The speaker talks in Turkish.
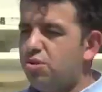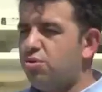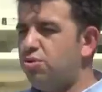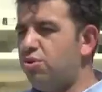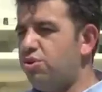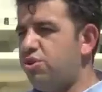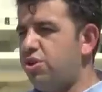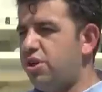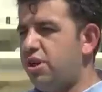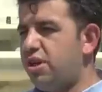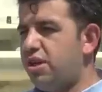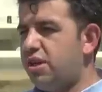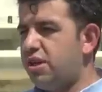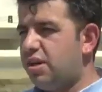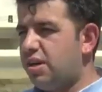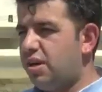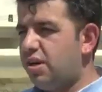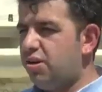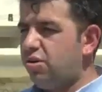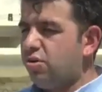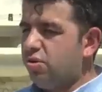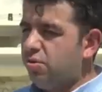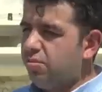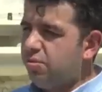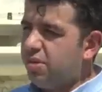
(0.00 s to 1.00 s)
Koşarak
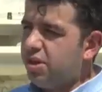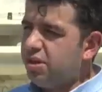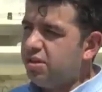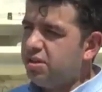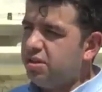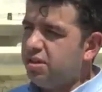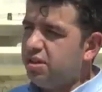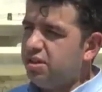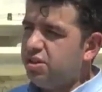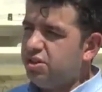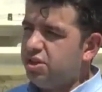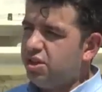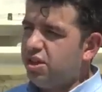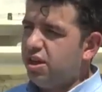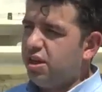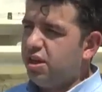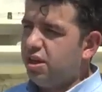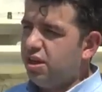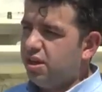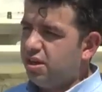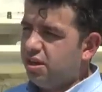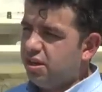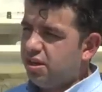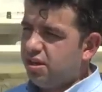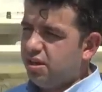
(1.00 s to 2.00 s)
karakolun bahçesinden
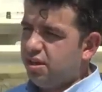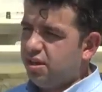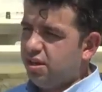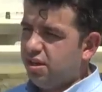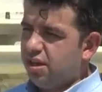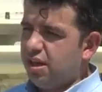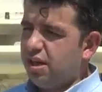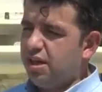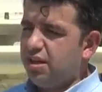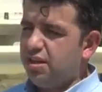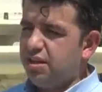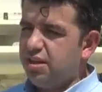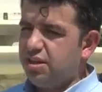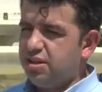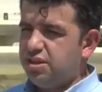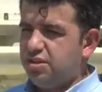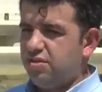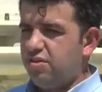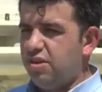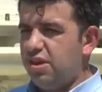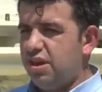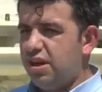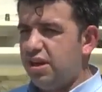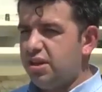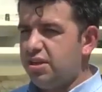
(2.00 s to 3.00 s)
çıkarak geldiği
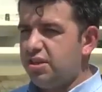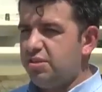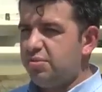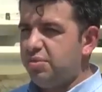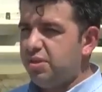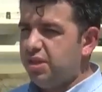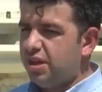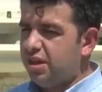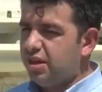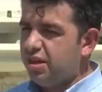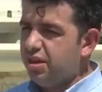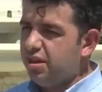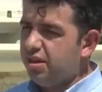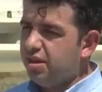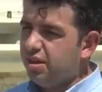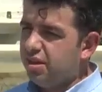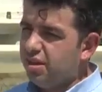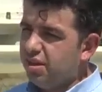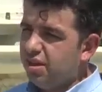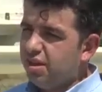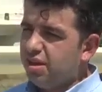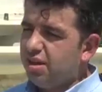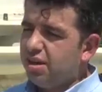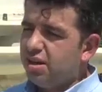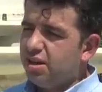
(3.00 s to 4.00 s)
sivil araca binerek
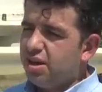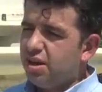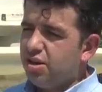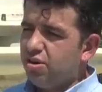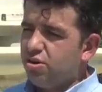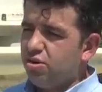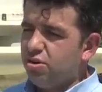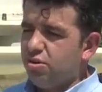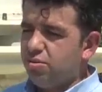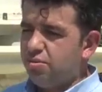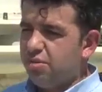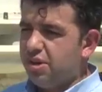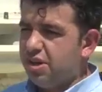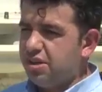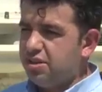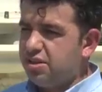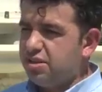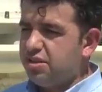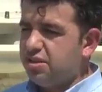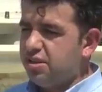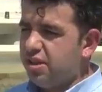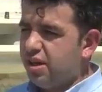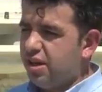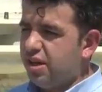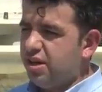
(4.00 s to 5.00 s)
karakolun
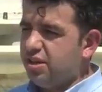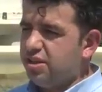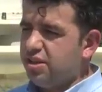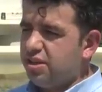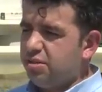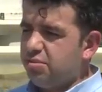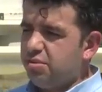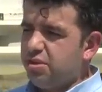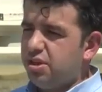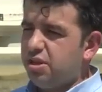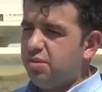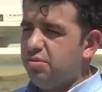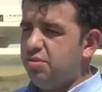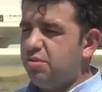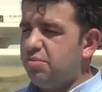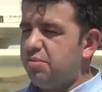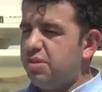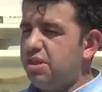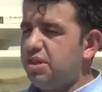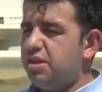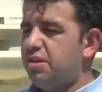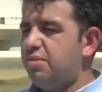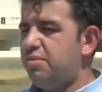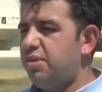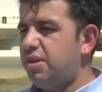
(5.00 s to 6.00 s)
bahçesinin aracına biner
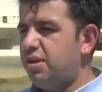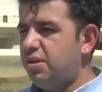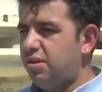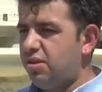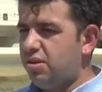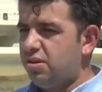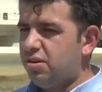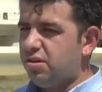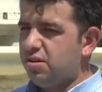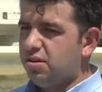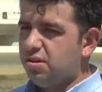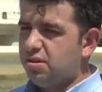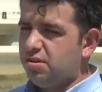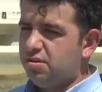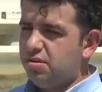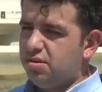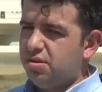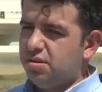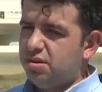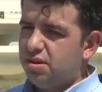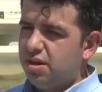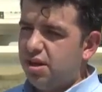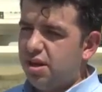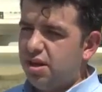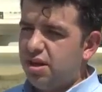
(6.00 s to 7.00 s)
binmez hemen
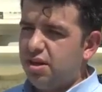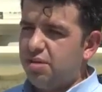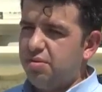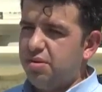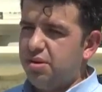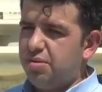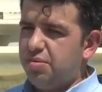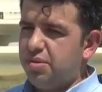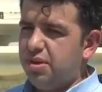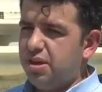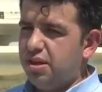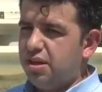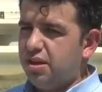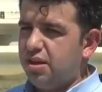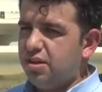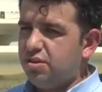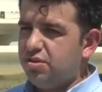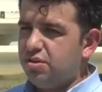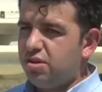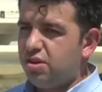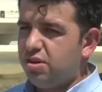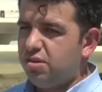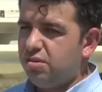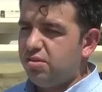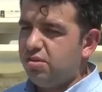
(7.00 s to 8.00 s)
arabaya bindikten
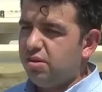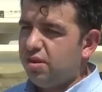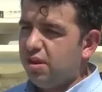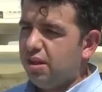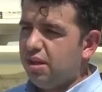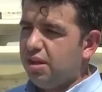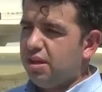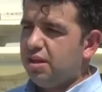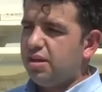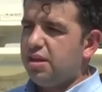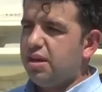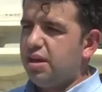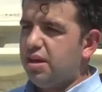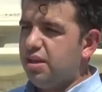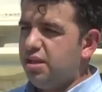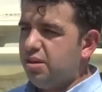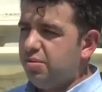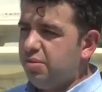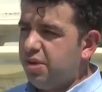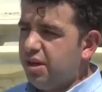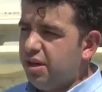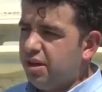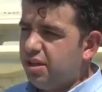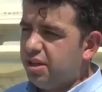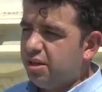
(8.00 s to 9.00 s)
sonra kendi
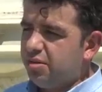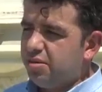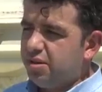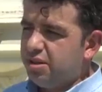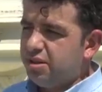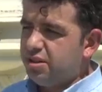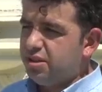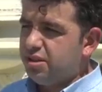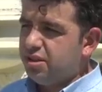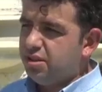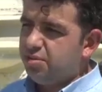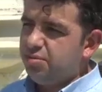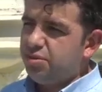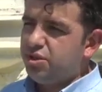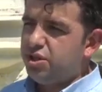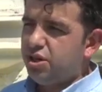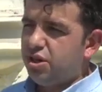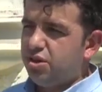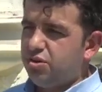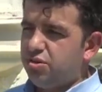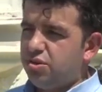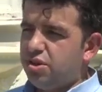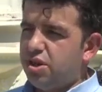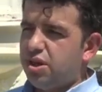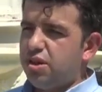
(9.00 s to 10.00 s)
beylik tabancasıyla bir
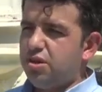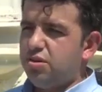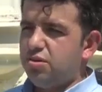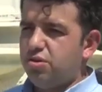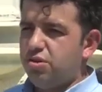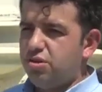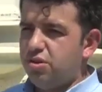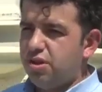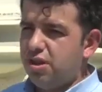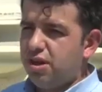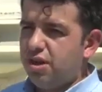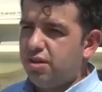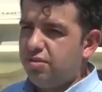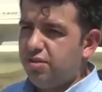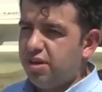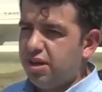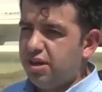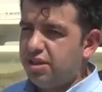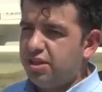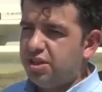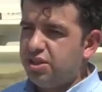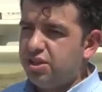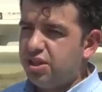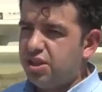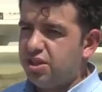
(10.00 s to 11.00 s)
şarjör karakolunda havaya
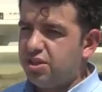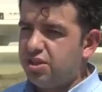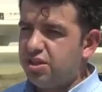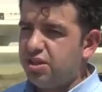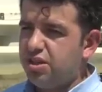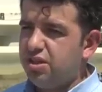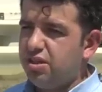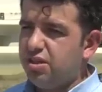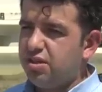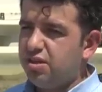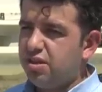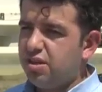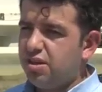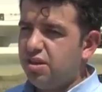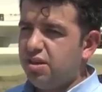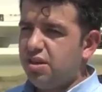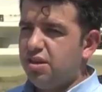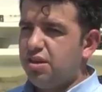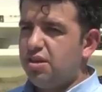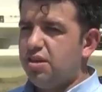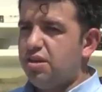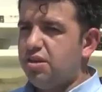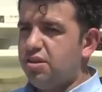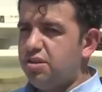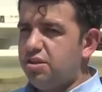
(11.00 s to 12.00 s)
ateş açtı
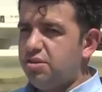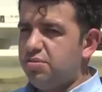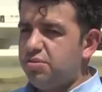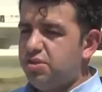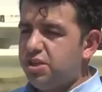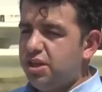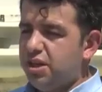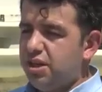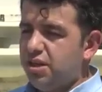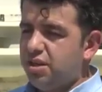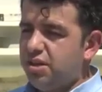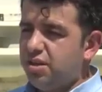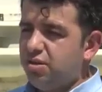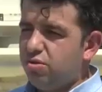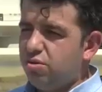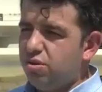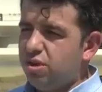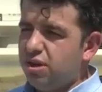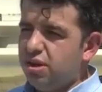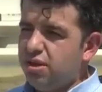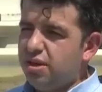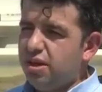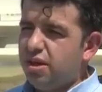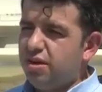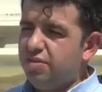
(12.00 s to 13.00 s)
hızlı bir şekilde
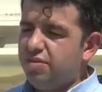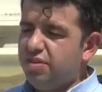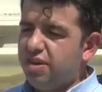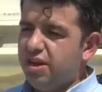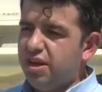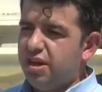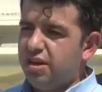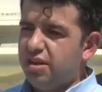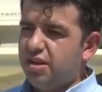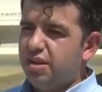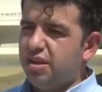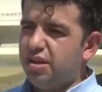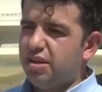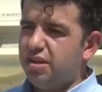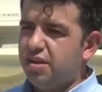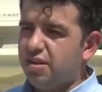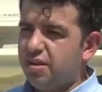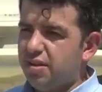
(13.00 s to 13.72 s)
Kuleli tarafına gitti.